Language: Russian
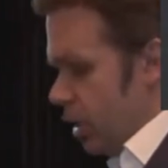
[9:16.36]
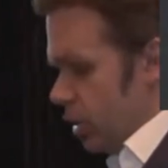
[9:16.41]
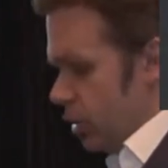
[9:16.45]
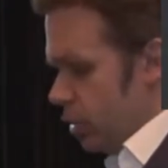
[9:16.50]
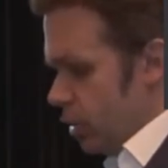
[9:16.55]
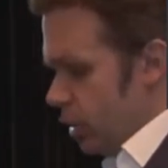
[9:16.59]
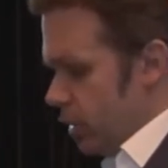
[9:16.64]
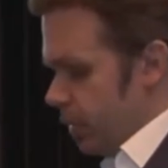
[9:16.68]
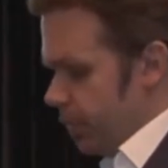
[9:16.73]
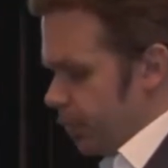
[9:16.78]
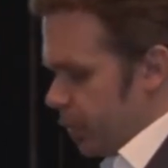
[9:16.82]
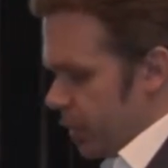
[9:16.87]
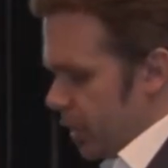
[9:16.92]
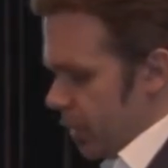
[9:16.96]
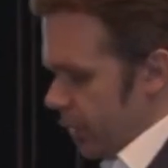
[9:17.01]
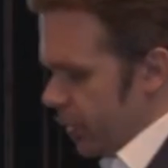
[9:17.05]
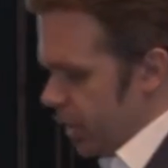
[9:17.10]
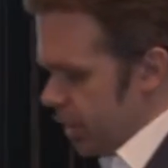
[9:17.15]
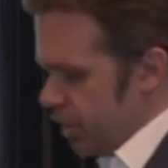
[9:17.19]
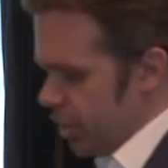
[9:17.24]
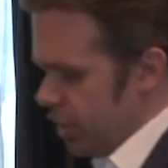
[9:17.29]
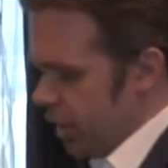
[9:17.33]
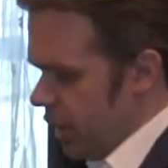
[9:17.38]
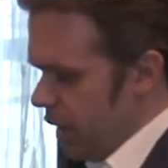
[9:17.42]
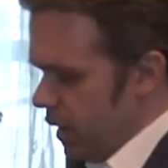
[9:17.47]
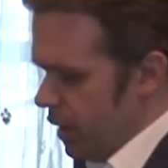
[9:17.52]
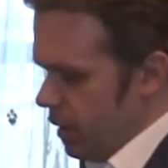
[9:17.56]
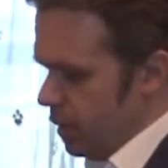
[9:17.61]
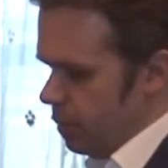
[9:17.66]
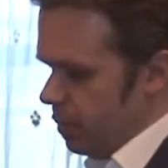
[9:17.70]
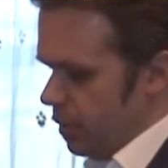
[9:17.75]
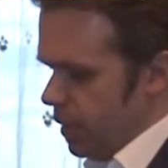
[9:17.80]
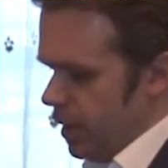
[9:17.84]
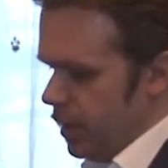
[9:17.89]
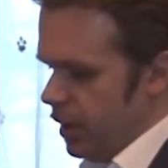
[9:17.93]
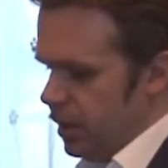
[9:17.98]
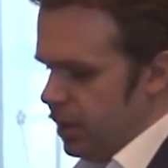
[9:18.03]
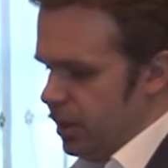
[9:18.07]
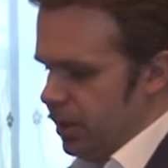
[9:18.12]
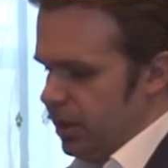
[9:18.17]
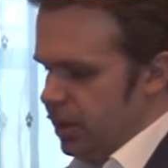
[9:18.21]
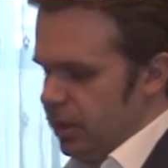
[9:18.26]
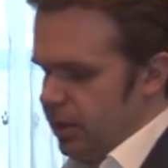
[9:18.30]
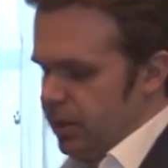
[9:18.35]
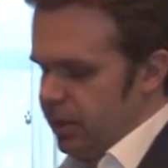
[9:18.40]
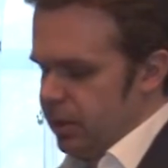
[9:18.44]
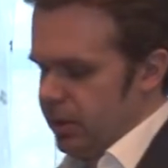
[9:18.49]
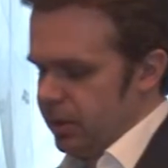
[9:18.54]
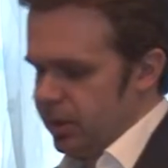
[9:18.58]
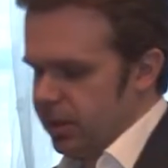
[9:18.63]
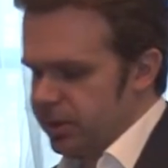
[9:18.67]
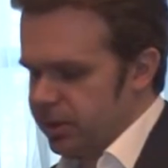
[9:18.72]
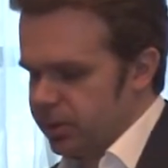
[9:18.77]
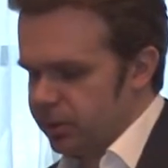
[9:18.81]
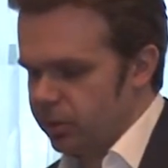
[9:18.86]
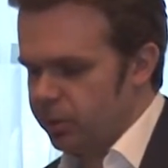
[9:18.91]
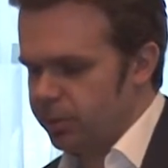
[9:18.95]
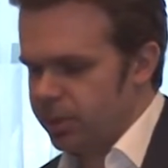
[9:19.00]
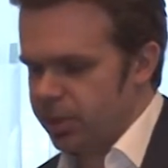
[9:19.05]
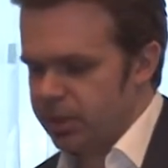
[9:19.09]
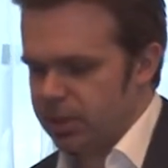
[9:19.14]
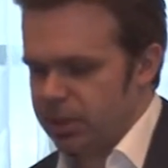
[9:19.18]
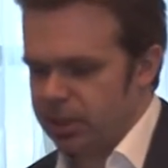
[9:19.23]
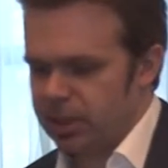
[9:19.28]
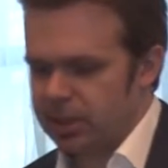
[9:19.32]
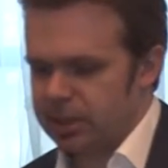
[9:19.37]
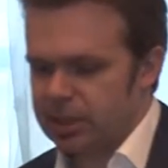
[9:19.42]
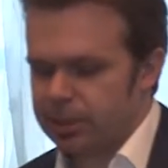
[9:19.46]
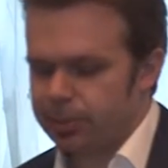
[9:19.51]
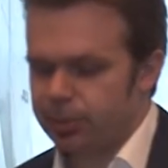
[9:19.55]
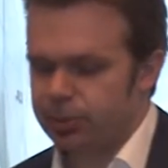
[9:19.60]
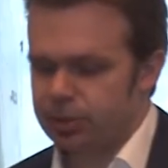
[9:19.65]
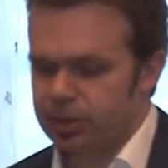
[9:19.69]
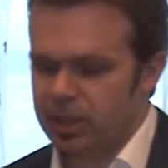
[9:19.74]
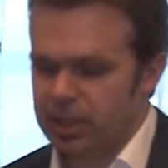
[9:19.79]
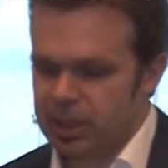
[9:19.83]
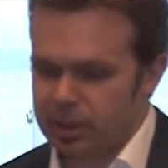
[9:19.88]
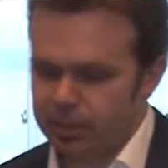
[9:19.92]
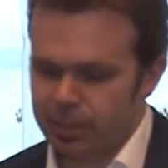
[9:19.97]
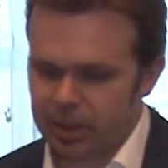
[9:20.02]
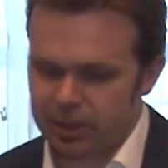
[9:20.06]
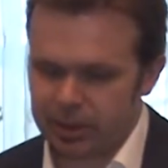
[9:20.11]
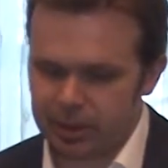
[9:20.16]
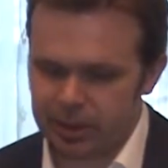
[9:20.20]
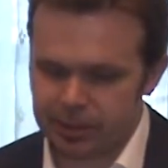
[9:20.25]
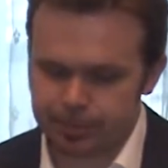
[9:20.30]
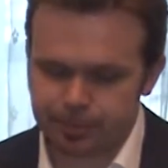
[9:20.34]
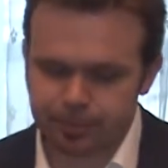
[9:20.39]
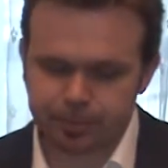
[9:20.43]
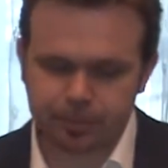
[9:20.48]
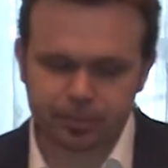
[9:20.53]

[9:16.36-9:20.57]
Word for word: Но вначале мы а, остановимся на запуске команды.